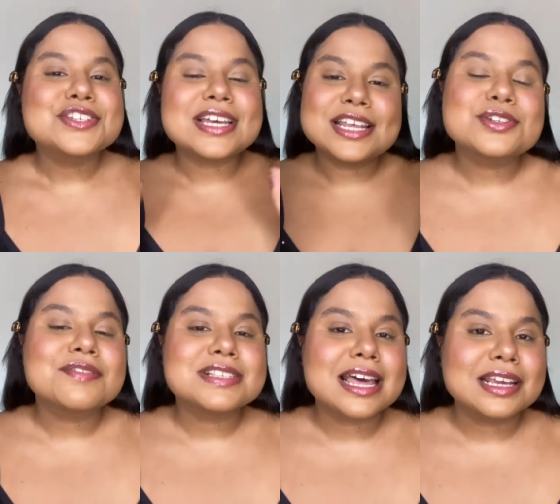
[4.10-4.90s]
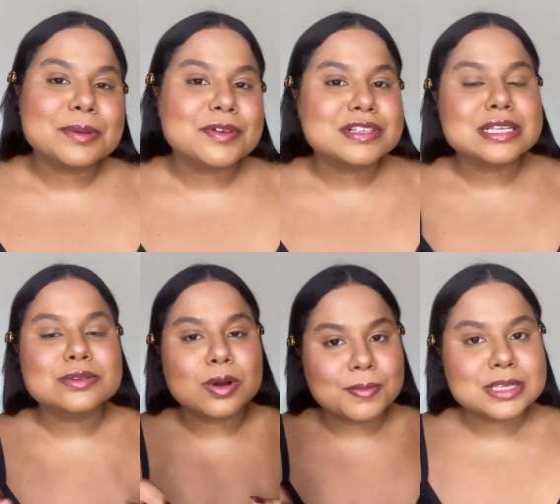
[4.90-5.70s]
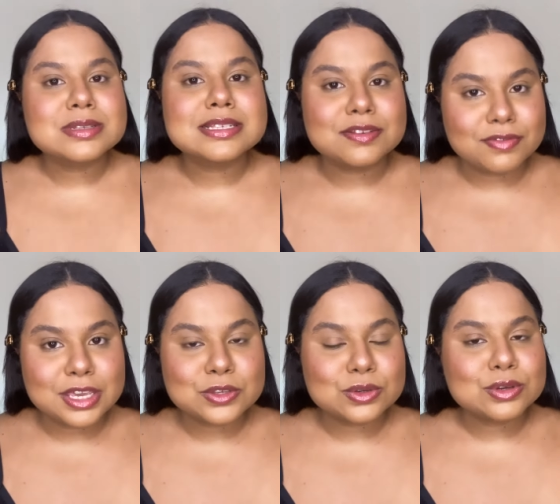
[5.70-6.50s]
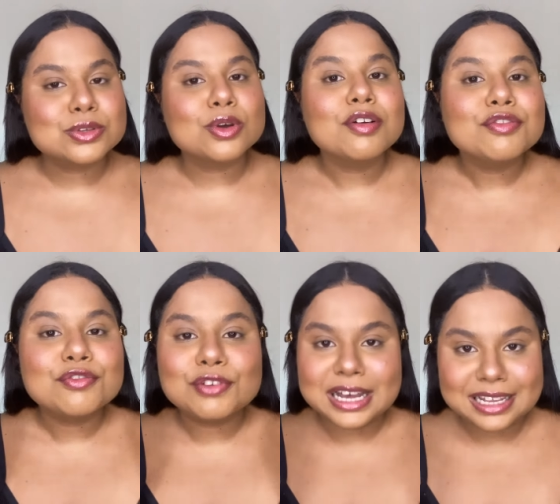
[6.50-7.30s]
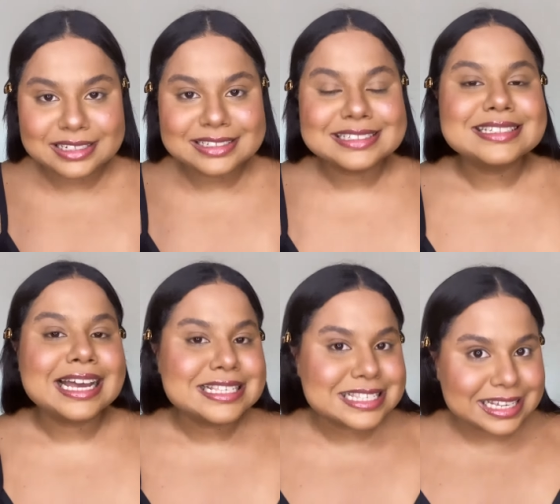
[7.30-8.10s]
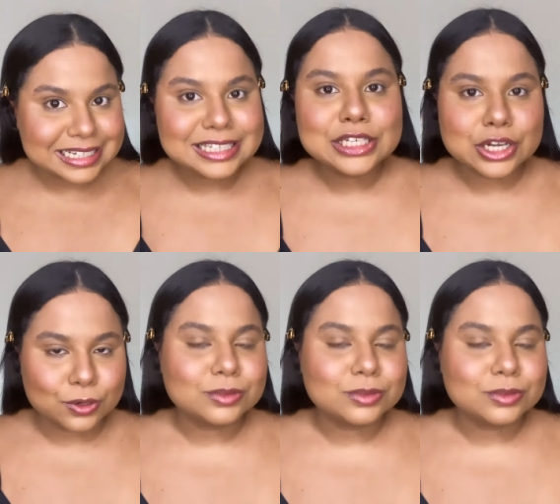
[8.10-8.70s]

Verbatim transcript: Já deixo avisado aqui pra vocês no começo desse vídeo que eu sou fã das Clean Girl,